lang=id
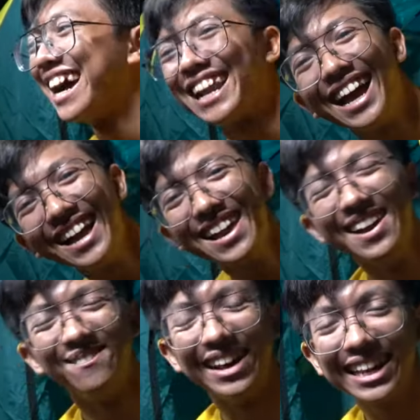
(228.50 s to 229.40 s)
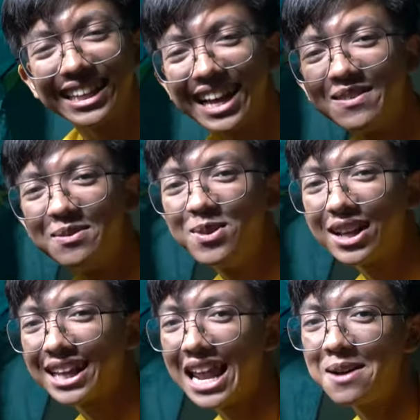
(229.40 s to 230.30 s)
sekarang mari kita
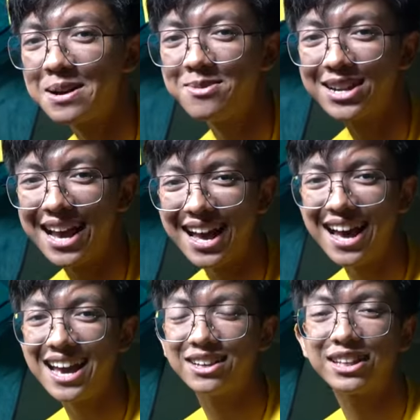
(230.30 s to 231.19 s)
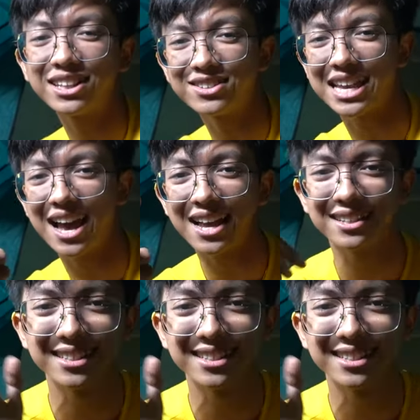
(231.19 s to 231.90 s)
membuat kelapa muda. Ikutin terus ya.